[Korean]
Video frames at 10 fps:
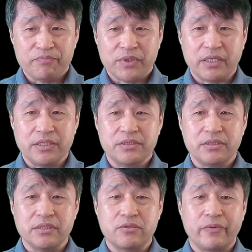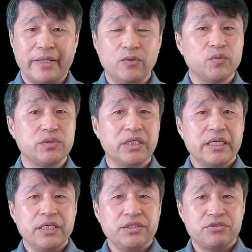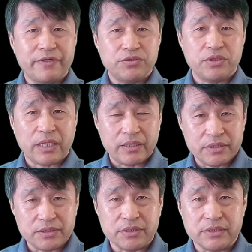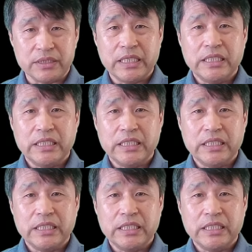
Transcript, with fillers: 그러니까 여기서 a ground intervention이라는 것은